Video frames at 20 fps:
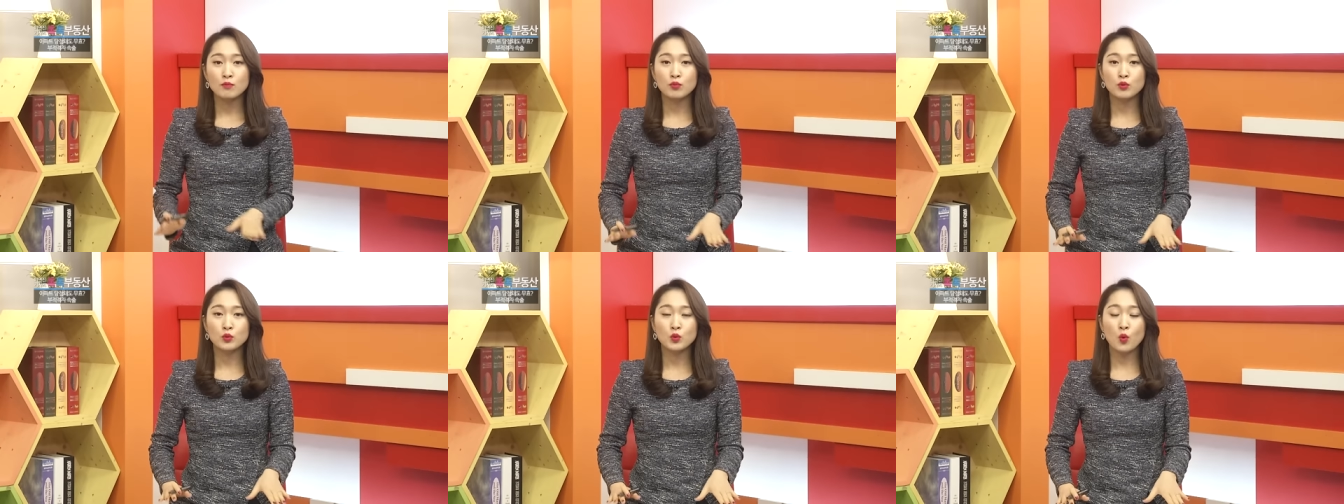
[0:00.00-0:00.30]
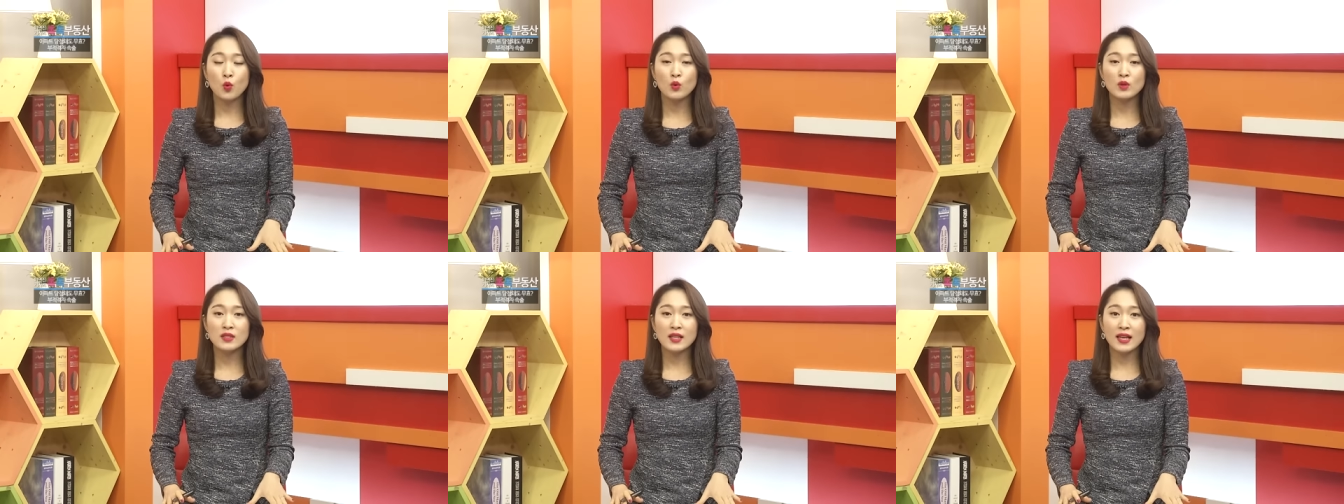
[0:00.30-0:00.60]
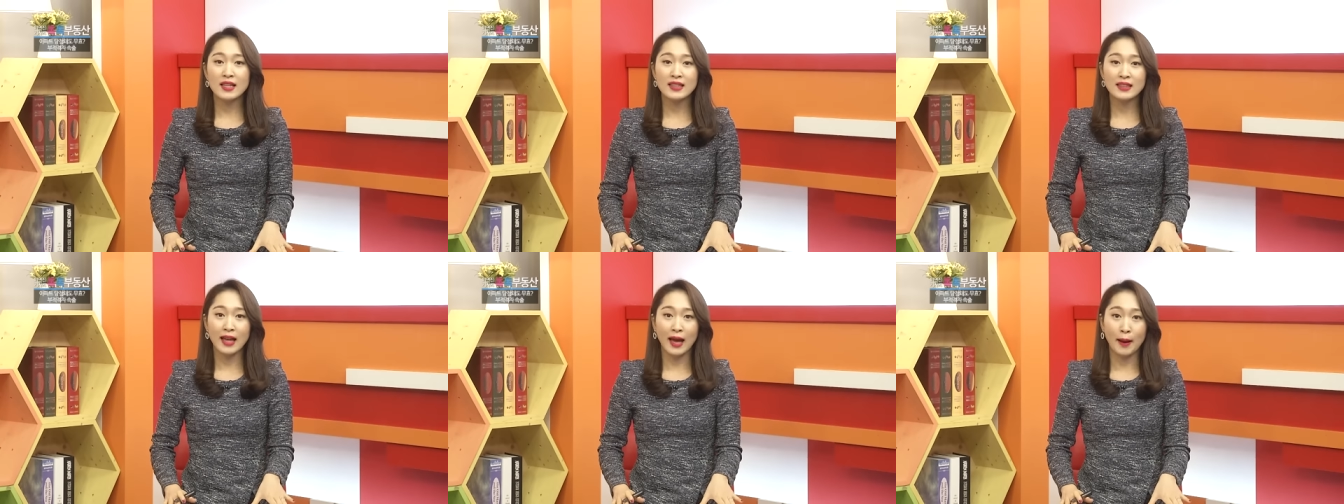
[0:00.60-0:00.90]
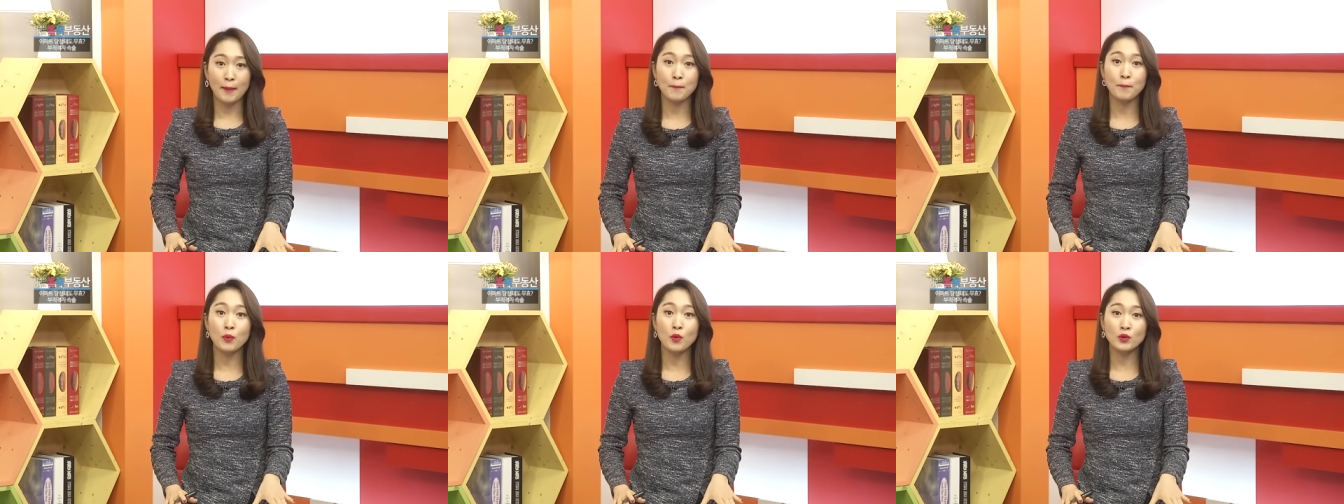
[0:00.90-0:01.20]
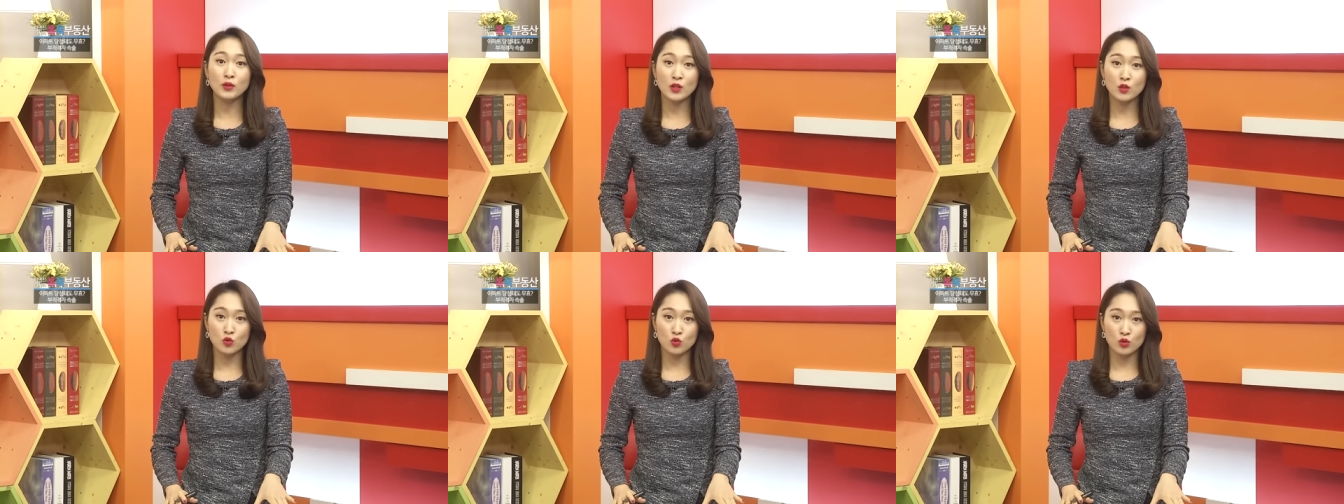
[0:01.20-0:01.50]
부동산
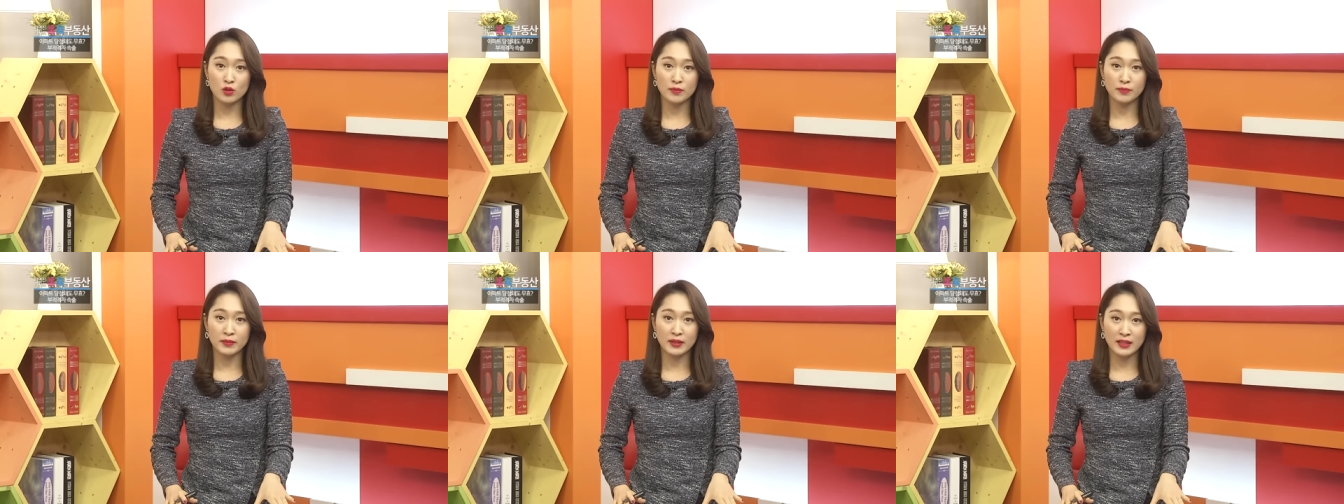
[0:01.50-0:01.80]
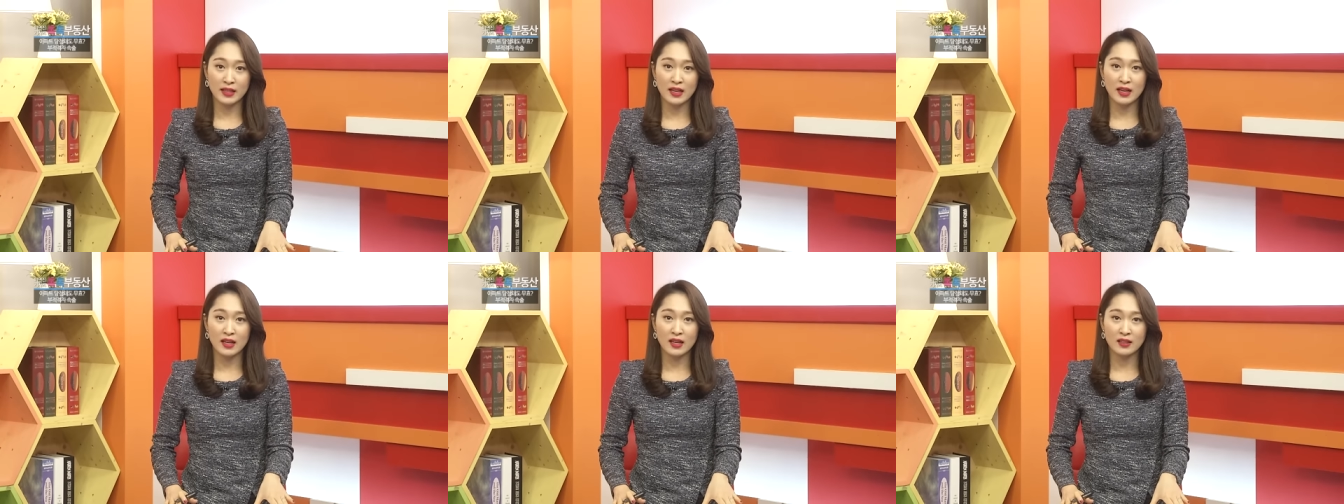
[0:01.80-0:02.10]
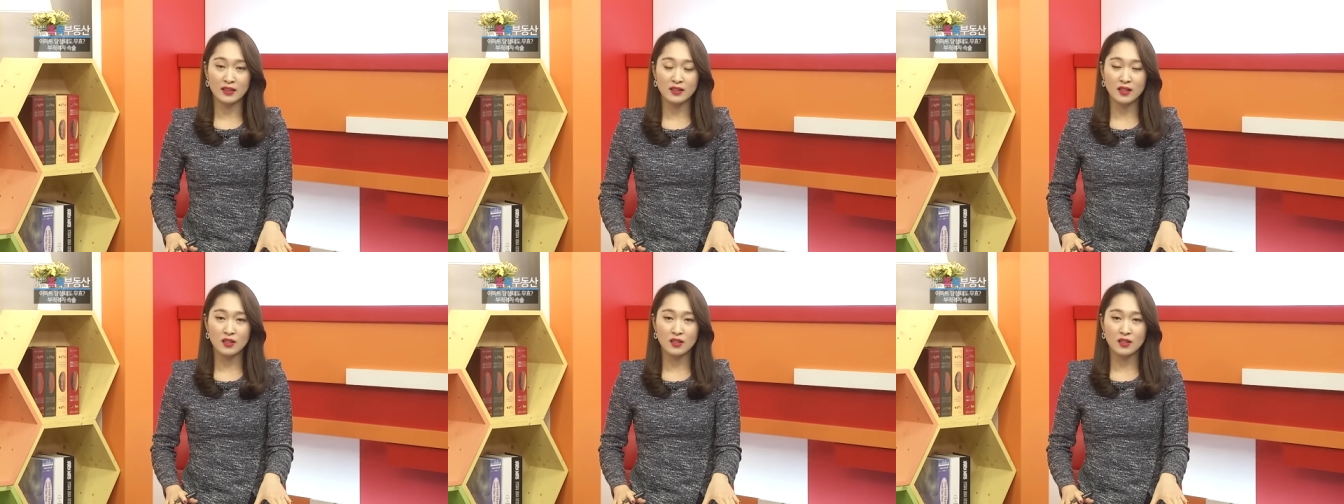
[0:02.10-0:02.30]
담보 대출입니다.